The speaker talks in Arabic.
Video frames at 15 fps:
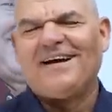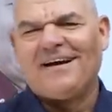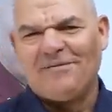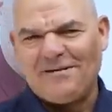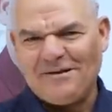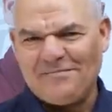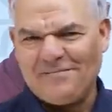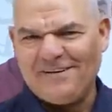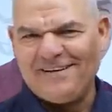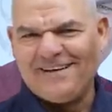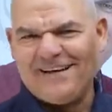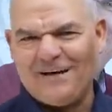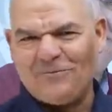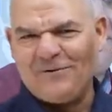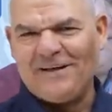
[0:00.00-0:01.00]
حبايبي
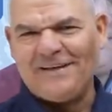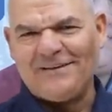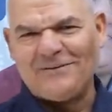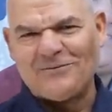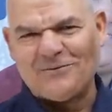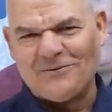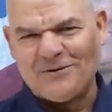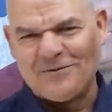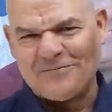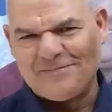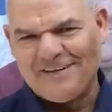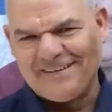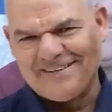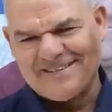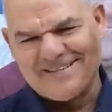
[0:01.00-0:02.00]
أولادي طلاب
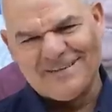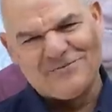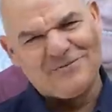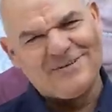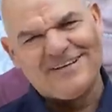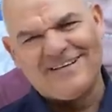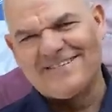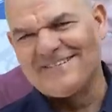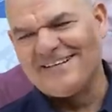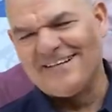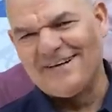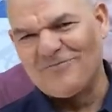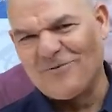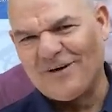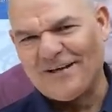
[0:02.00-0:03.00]
ثالثة ثانوي
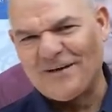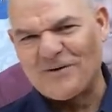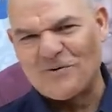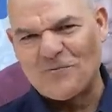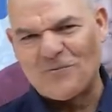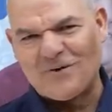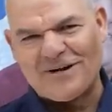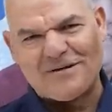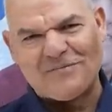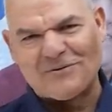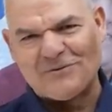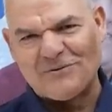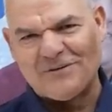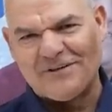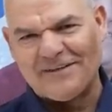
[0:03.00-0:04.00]
السلام عليكم ورحمة
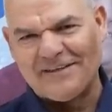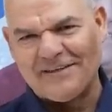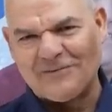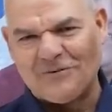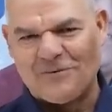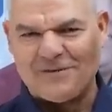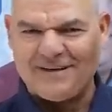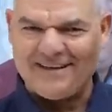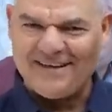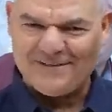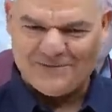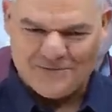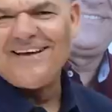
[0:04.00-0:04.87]
الله وبركاته